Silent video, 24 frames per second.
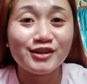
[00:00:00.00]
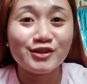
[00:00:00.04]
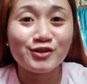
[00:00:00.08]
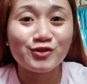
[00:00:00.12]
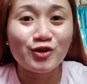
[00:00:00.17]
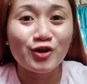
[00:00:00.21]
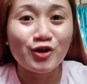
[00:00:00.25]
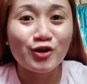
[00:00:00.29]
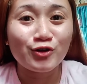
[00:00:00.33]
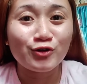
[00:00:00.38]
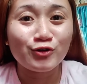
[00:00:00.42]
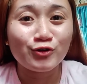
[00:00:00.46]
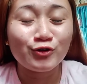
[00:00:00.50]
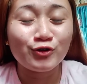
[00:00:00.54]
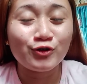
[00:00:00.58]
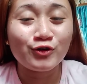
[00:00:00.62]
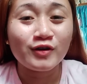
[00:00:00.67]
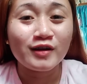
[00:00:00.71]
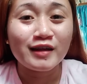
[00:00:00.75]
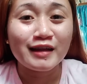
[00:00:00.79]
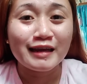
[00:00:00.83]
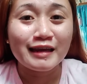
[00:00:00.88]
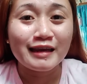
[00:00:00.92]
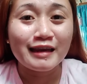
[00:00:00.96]
Dito
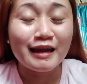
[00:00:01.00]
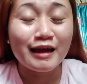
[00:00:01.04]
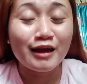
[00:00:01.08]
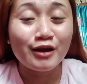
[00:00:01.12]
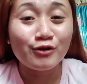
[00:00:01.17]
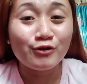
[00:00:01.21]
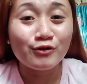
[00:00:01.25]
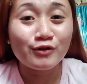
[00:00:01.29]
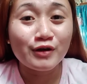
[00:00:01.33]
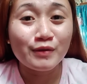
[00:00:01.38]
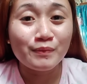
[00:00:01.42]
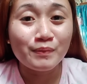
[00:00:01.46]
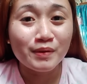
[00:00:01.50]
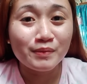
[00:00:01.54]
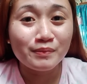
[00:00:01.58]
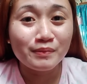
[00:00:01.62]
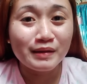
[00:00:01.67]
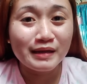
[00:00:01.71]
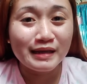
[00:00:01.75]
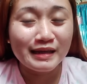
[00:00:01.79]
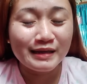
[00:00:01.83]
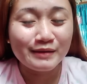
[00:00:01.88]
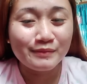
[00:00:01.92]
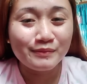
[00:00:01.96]
ako lalong
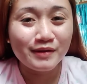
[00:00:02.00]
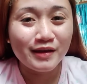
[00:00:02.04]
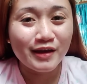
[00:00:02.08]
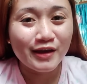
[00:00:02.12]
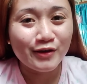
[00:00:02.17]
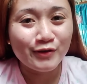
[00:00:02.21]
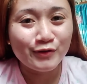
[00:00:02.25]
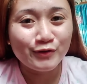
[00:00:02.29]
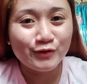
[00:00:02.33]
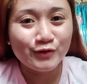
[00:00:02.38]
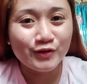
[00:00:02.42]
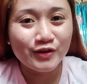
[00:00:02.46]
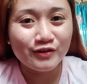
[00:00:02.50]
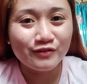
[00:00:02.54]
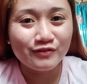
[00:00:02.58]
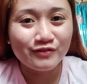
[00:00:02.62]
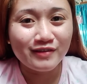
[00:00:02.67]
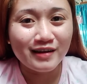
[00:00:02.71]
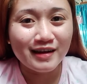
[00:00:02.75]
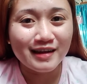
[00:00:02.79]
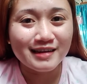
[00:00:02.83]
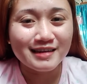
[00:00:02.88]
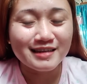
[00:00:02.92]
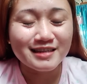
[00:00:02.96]
napabilib kay Kuya
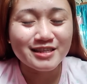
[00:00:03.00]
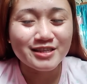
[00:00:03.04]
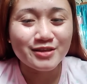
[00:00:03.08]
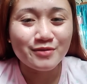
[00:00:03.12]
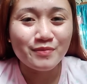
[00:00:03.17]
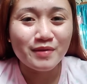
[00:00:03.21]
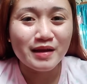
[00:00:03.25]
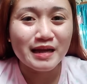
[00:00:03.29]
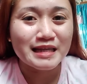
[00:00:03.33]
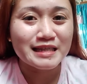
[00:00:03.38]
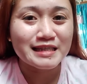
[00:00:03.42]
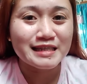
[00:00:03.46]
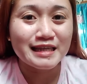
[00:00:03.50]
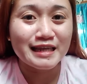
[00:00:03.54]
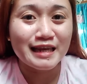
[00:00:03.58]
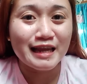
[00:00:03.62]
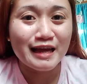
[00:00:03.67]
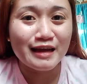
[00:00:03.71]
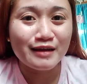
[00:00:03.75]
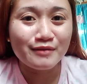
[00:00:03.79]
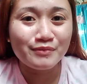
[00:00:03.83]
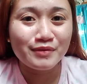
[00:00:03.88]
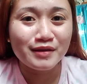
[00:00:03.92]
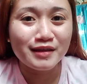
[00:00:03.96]
Val sa mga
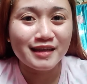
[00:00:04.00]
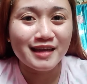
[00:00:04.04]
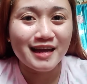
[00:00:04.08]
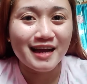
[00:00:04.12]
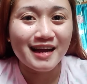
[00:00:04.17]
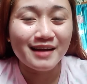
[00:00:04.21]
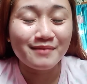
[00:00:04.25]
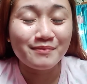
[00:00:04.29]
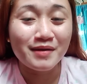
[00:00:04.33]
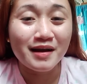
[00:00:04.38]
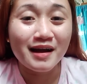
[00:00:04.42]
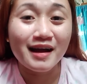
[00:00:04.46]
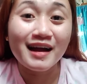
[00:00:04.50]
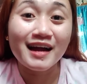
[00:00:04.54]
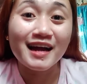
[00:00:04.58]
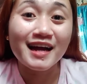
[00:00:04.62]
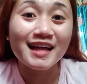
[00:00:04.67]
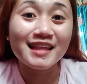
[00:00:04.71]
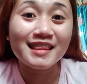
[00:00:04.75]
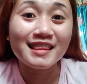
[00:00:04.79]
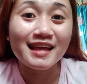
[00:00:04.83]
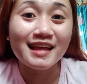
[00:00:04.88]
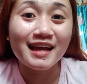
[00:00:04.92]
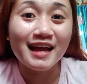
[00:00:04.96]
sinabi niyang mga
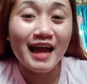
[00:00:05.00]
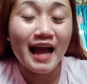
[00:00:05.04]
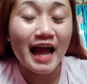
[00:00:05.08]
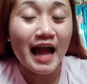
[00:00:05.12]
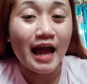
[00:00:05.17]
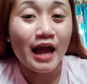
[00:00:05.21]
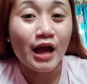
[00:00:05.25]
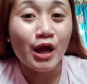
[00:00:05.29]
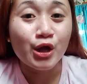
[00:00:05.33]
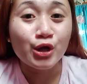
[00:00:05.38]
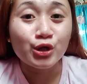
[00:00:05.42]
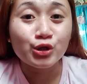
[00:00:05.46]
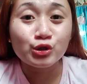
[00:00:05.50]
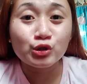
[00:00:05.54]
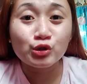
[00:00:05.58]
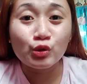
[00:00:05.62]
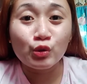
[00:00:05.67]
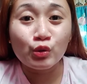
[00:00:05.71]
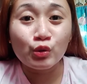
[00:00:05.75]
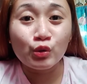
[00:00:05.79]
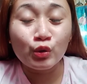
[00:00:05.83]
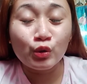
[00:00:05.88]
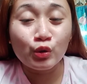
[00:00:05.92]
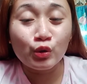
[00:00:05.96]
kataga
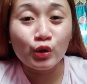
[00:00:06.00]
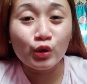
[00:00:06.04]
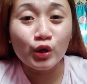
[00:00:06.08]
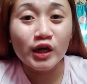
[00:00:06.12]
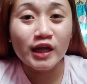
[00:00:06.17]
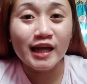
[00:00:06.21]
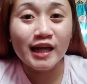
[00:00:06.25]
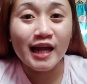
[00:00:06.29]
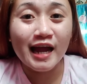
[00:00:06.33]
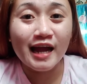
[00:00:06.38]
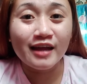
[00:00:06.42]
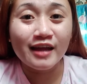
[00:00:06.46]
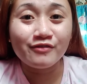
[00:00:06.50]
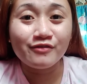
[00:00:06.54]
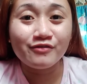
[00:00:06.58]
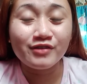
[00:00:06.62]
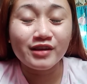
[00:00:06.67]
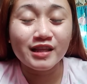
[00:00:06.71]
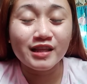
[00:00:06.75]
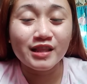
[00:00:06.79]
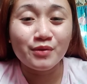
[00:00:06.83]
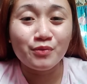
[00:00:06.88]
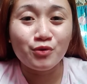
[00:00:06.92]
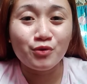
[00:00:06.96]
tungkol kay
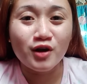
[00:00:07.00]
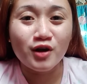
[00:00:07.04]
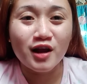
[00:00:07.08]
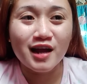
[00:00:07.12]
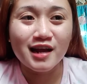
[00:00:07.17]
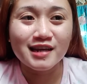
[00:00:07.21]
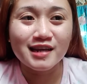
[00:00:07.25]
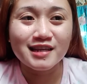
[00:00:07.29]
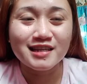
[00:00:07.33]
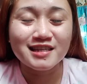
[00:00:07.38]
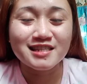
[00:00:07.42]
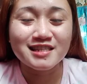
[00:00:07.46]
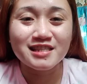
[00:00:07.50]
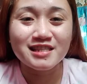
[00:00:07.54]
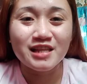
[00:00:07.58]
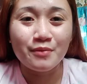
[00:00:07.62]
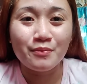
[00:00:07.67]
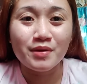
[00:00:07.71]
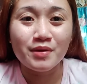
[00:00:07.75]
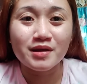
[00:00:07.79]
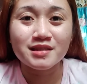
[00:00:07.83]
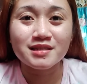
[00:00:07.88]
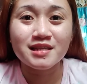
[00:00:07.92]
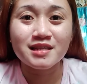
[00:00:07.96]
Vina Morales na
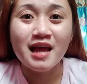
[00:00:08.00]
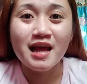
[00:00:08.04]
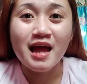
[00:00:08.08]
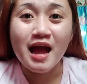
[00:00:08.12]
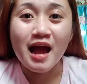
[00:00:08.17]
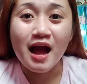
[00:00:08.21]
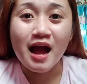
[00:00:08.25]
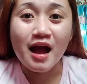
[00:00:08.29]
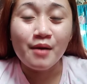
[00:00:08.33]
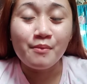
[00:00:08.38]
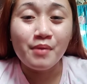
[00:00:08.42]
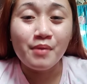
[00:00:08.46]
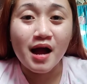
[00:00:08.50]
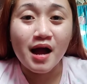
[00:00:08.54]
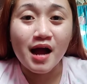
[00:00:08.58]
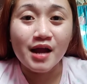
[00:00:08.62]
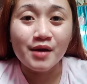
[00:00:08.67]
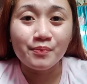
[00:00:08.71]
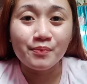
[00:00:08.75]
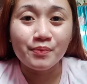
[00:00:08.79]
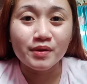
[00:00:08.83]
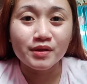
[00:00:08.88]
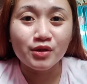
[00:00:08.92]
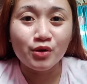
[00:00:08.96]
mas
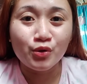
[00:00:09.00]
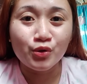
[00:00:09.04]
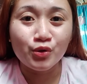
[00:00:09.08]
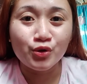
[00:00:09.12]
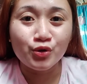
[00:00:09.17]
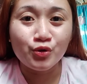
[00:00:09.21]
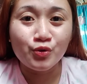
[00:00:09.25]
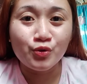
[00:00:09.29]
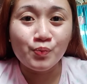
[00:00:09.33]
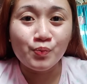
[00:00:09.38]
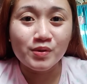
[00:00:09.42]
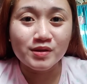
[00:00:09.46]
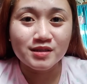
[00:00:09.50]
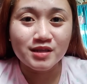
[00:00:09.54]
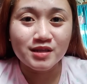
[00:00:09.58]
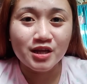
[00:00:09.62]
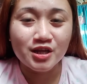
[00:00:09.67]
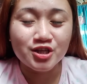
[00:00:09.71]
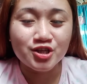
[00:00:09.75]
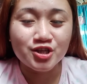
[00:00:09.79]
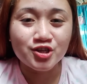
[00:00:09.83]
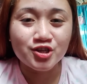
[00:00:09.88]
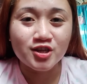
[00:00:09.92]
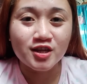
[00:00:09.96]
habaan pa daw yung
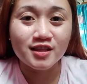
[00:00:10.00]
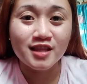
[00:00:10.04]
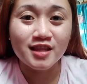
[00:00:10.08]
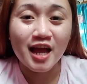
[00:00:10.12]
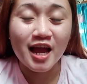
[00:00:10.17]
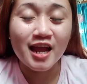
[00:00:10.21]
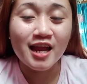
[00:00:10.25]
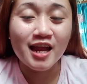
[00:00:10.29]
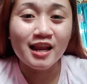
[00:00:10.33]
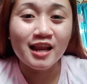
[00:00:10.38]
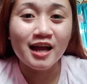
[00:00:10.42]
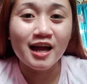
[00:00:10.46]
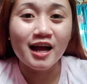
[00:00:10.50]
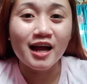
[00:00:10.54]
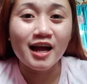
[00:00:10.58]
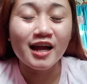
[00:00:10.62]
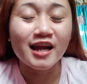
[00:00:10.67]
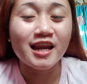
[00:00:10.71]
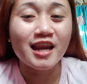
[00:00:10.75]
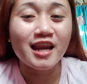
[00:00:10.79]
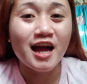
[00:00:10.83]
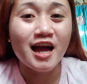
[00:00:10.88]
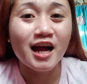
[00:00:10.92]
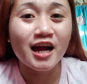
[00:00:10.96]
pasensya dahil nga
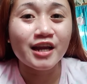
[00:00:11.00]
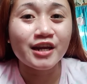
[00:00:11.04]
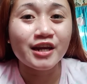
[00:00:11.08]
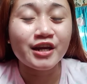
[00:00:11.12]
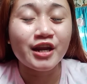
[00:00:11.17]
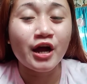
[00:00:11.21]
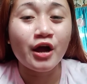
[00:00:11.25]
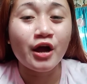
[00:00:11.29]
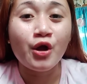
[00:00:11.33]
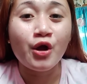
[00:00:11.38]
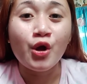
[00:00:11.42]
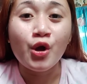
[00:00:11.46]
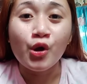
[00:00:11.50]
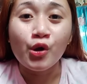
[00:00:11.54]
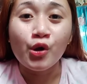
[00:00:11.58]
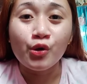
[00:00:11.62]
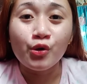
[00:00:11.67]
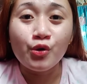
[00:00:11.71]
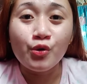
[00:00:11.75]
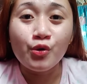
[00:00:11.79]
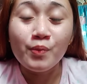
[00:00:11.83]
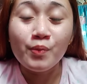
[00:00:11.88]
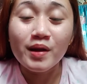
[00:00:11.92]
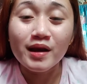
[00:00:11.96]
kailangan ng
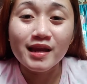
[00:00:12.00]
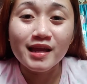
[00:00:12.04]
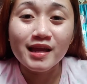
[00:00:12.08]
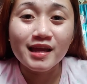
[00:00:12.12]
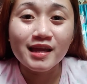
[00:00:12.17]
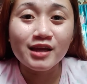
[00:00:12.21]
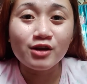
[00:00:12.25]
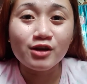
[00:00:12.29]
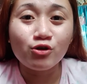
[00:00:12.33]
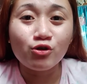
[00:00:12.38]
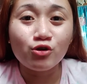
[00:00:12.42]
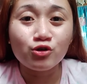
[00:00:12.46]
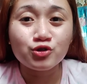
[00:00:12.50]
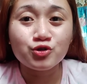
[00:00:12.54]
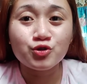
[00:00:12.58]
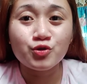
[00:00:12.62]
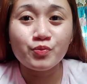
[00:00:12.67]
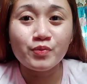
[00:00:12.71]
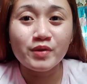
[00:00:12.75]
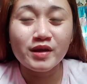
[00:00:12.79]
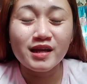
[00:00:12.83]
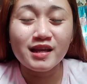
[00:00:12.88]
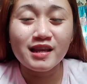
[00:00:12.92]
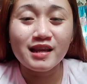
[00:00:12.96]
gumaling o
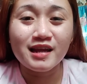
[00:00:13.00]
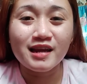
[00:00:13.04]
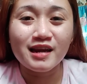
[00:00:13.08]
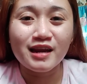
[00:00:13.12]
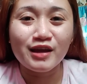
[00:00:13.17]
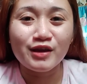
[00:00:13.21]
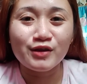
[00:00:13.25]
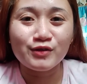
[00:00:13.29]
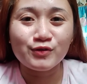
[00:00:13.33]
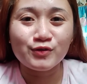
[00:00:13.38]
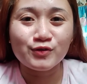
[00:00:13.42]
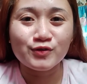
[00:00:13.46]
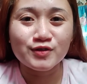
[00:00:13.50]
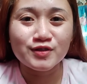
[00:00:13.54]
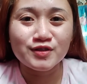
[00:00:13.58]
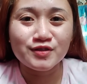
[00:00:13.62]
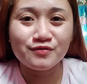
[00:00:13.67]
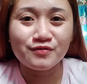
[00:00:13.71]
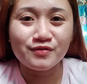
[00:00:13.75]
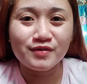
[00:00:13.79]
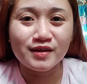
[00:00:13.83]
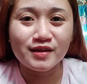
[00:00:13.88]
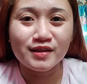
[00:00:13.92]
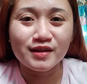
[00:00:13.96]
sumigla na itong
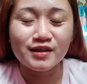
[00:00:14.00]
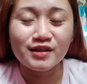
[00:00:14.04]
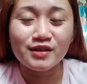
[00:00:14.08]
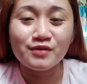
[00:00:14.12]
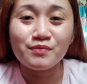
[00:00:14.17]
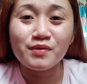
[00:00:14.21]
si Vina.